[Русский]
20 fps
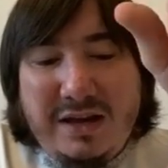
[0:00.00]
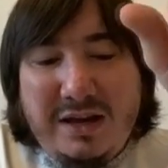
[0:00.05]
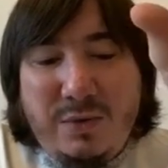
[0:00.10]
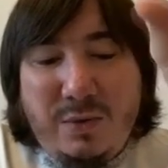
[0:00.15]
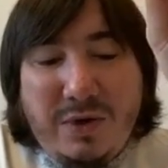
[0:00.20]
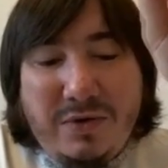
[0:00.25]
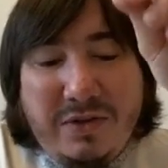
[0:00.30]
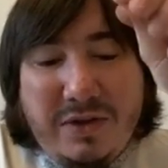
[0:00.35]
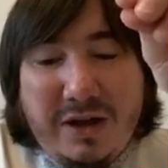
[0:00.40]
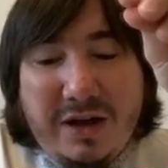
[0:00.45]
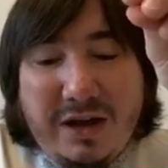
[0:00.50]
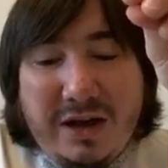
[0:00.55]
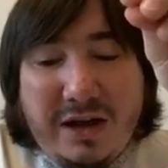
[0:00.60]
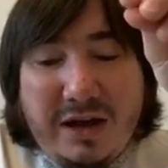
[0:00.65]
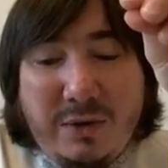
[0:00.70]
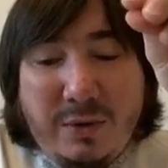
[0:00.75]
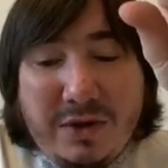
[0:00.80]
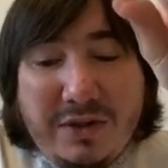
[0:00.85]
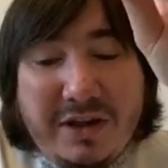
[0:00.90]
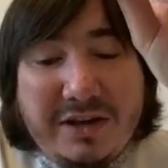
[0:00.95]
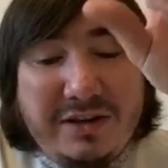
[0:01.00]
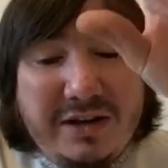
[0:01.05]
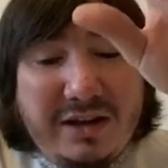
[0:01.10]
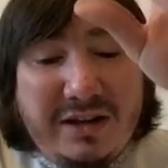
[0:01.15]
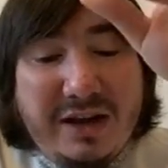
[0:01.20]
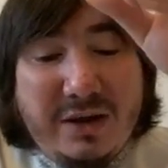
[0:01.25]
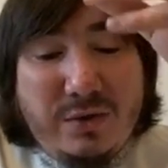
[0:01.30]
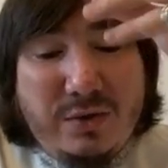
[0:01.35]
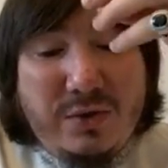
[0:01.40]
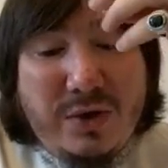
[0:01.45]

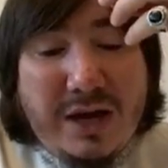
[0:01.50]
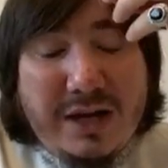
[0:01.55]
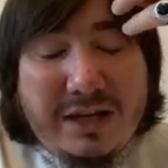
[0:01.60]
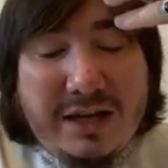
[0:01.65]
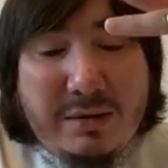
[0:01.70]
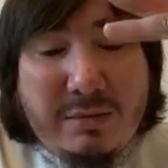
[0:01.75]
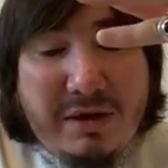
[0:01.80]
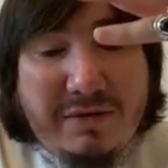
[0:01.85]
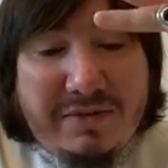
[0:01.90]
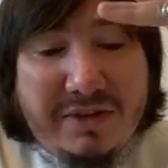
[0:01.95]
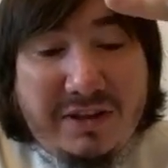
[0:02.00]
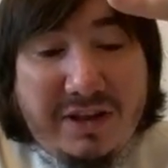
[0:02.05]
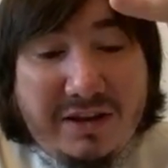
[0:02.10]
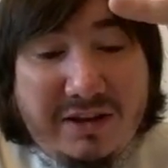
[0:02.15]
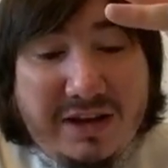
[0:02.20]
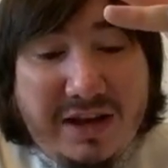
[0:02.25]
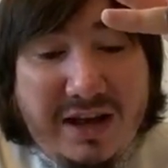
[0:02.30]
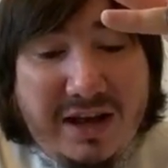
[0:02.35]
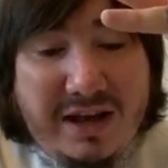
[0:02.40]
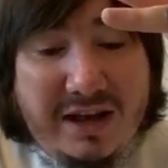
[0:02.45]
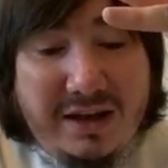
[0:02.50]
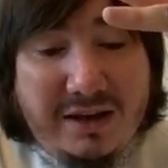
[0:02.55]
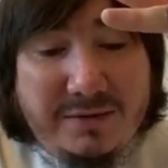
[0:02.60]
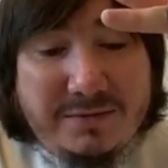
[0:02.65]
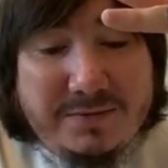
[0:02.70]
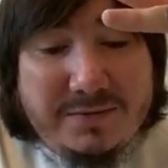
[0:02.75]
Э,